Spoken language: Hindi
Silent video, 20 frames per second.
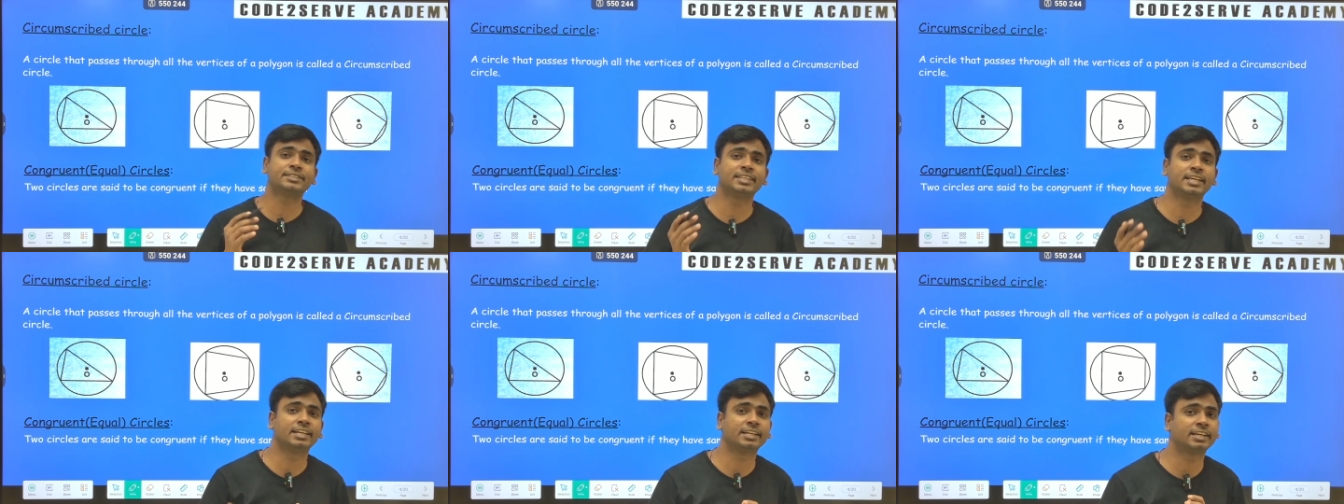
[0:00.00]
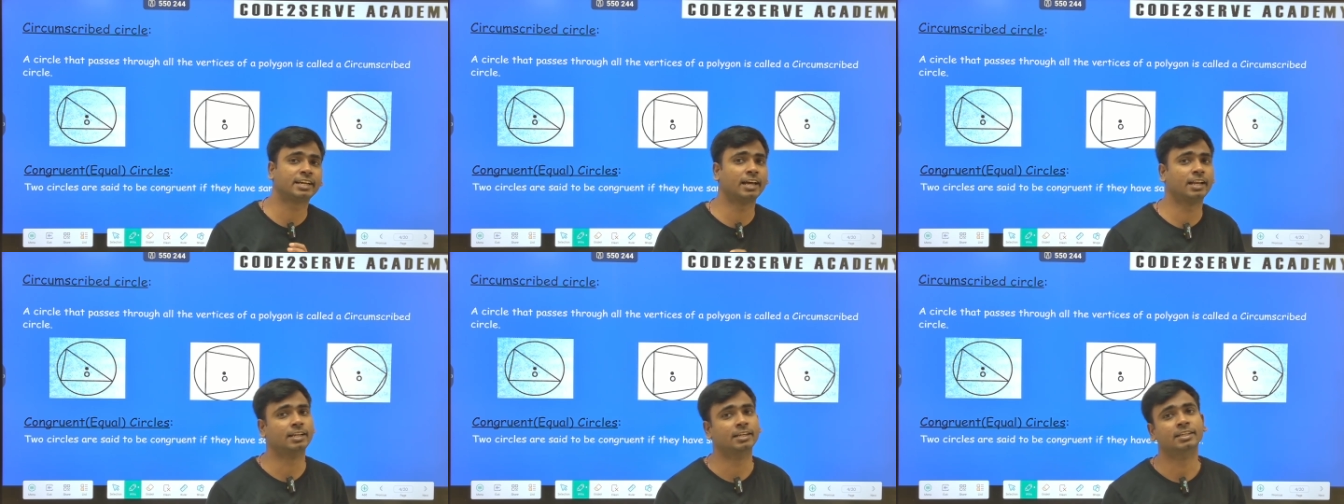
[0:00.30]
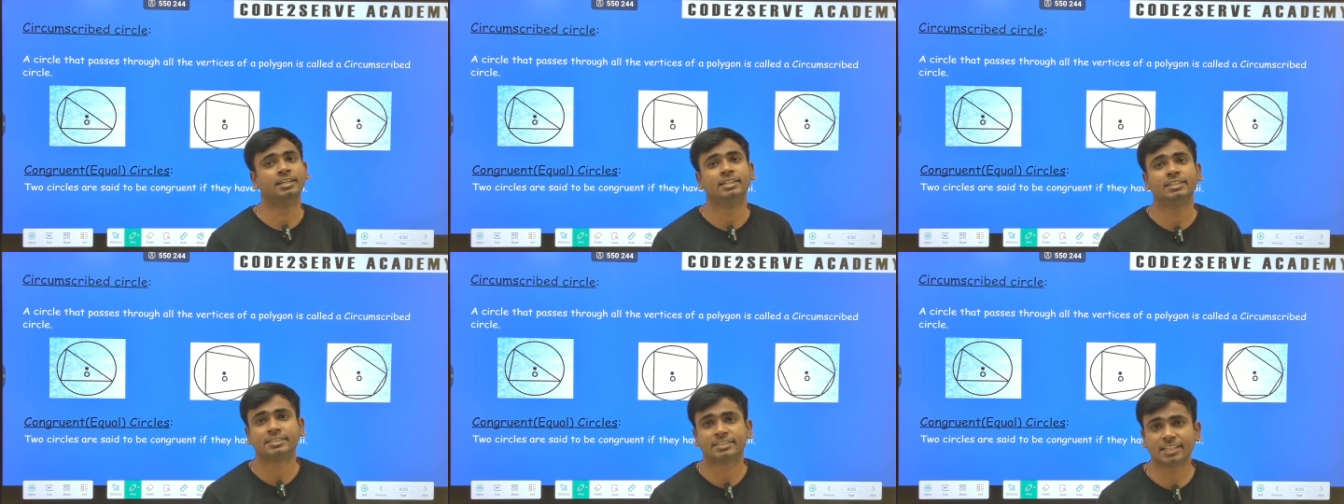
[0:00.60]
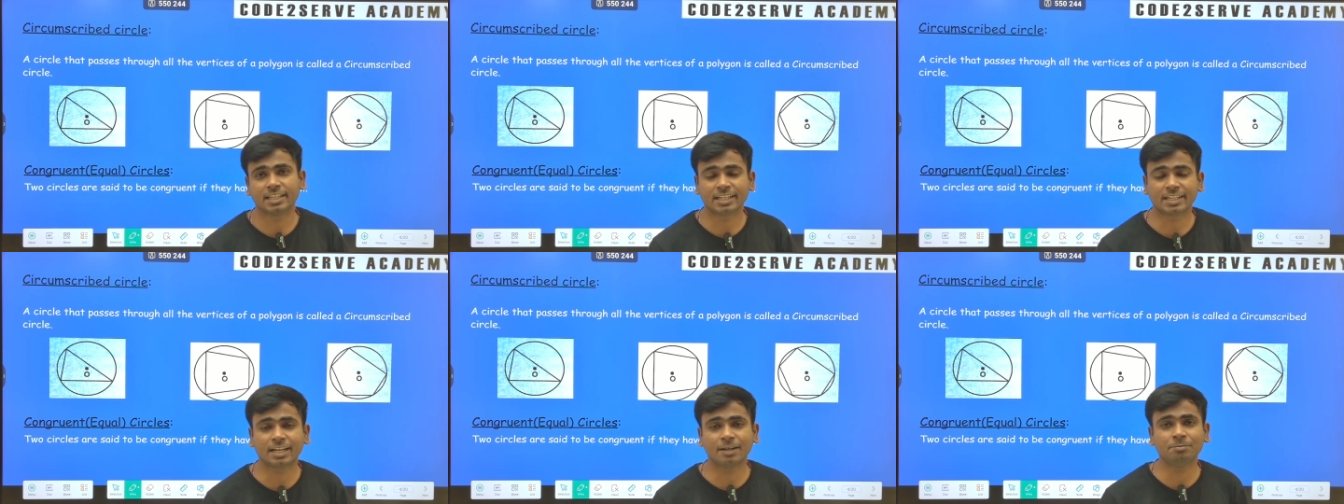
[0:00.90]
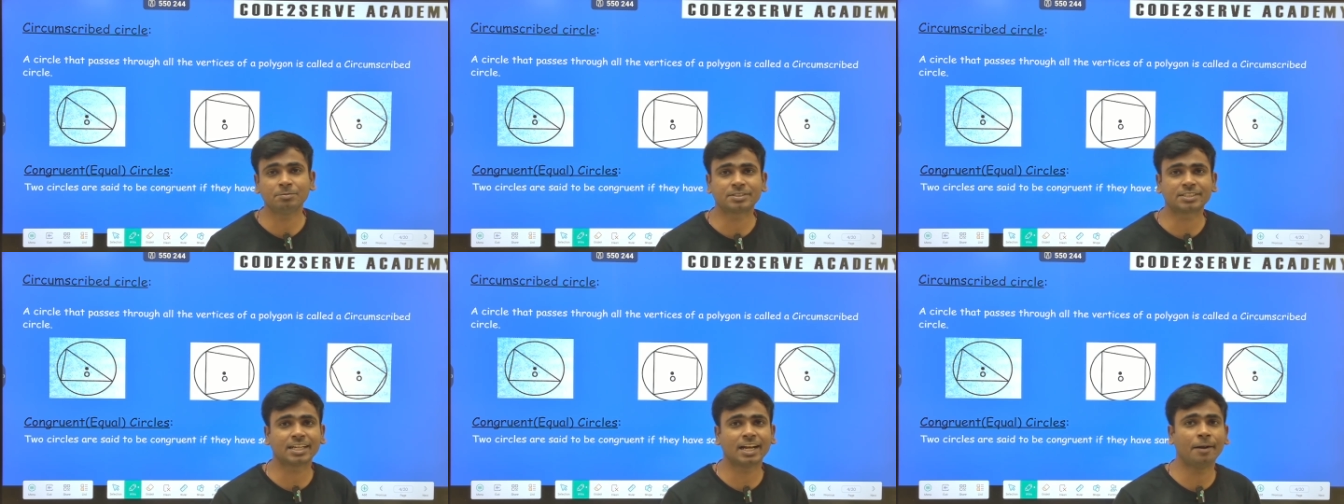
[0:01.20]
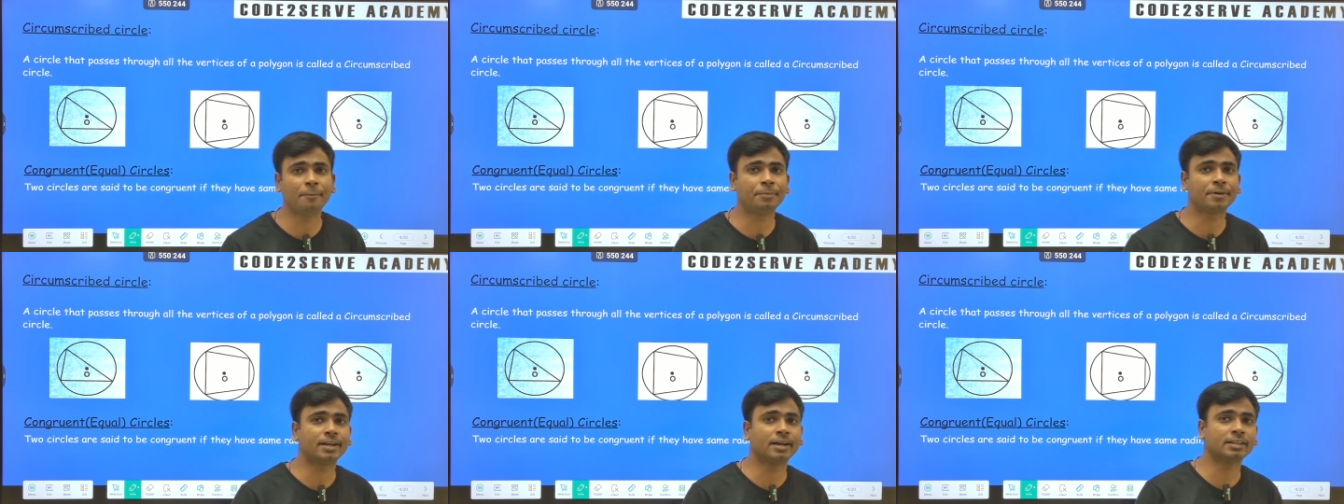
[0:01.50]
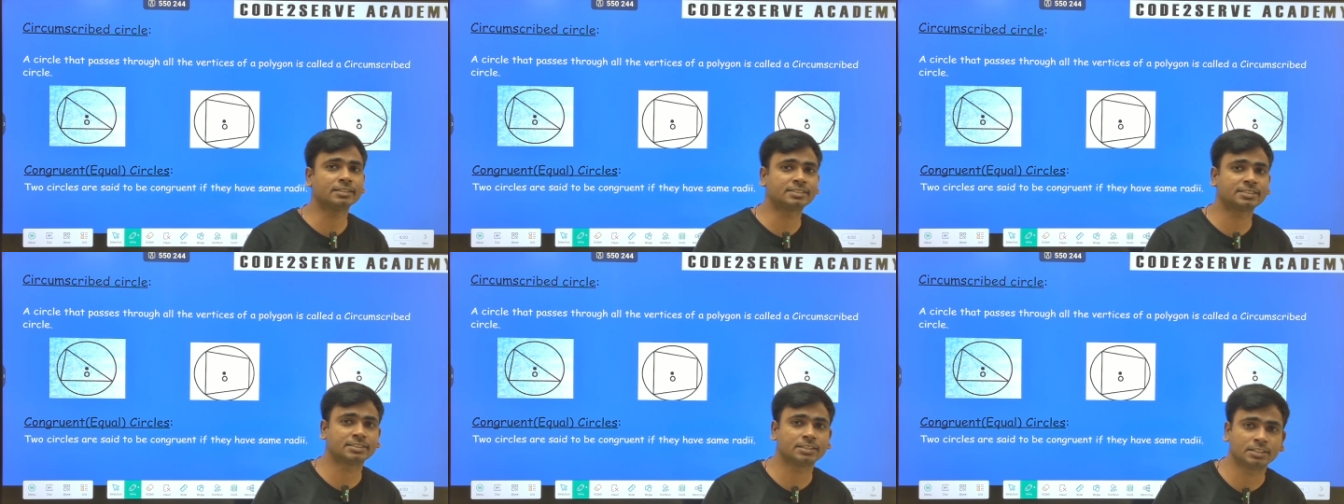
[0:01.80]
सर्कल सरकमस्क्राइब
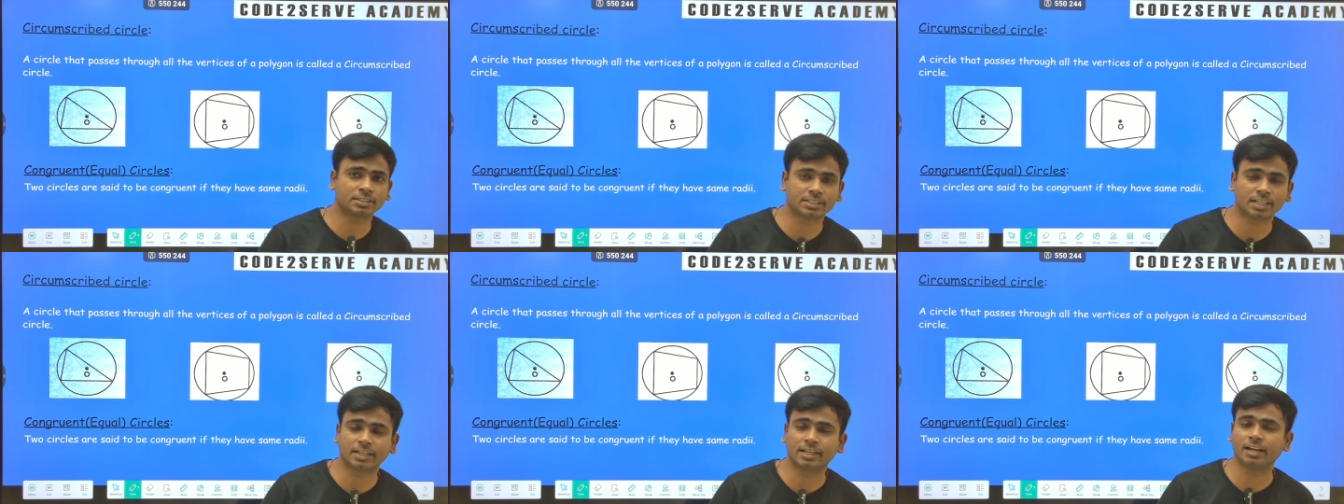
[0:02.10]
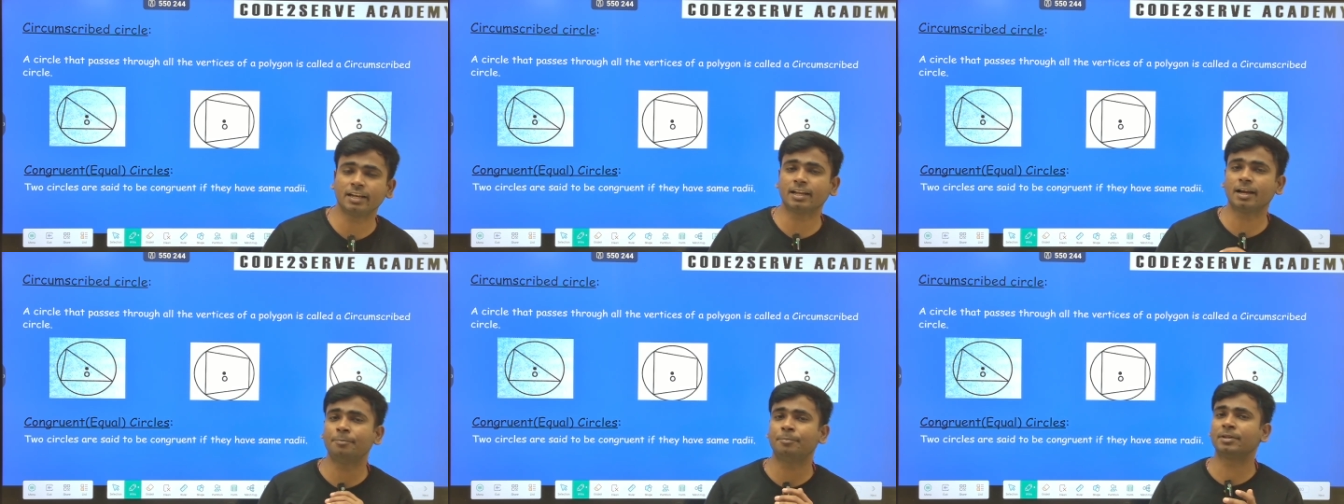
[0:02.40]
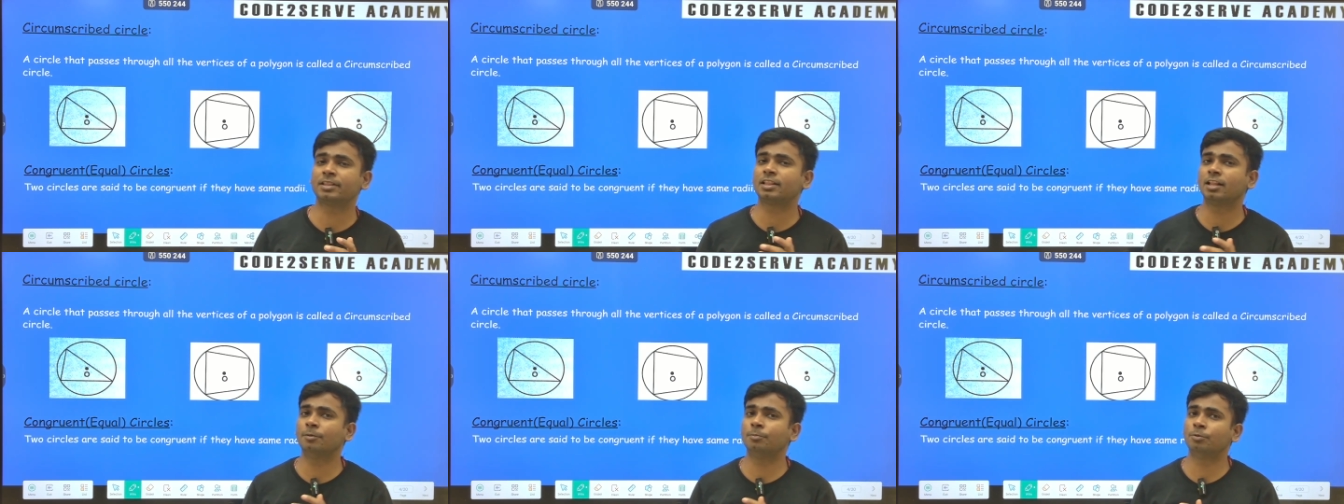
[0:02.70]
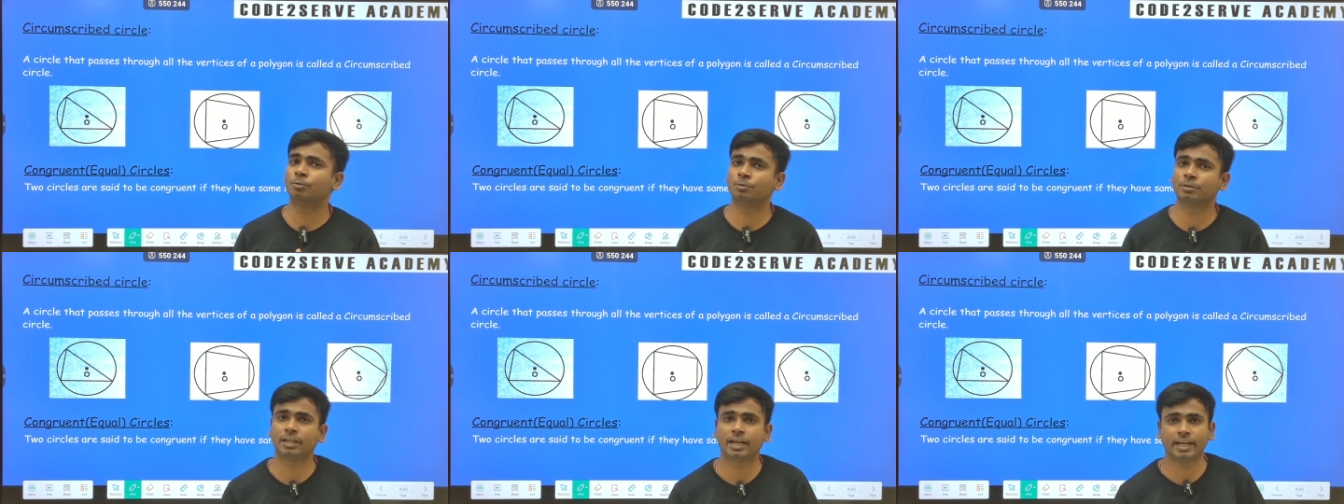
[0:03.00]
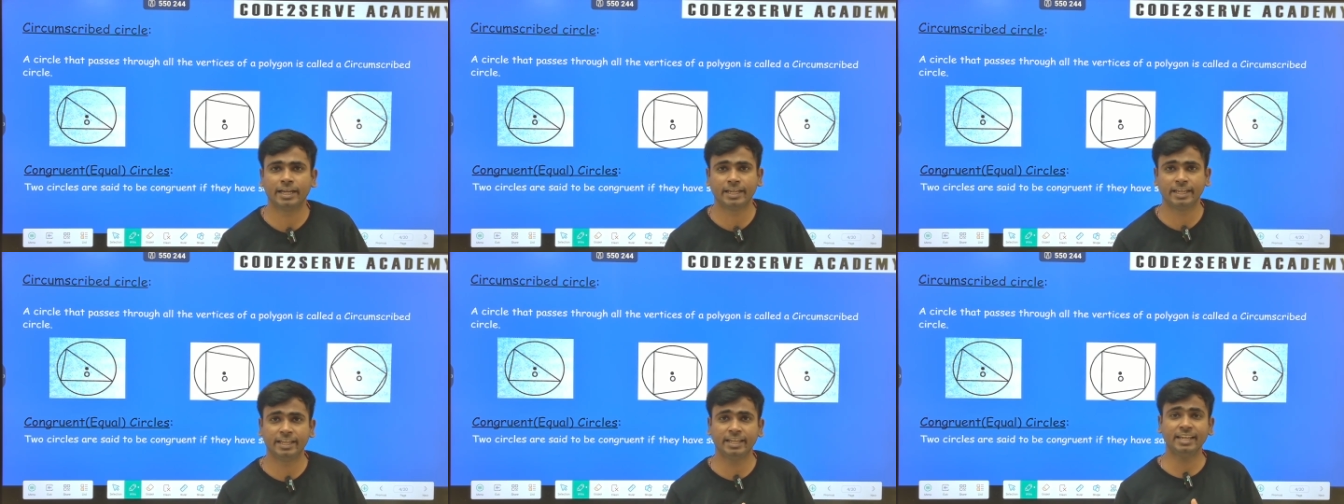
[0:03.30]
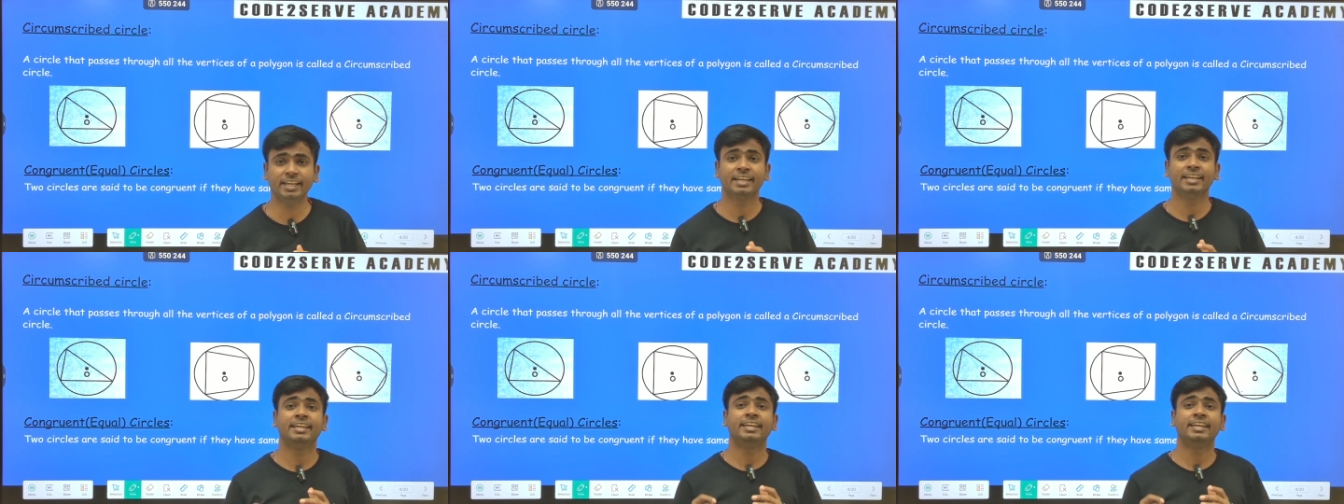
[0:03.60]
का सर्कल का मतलब होता है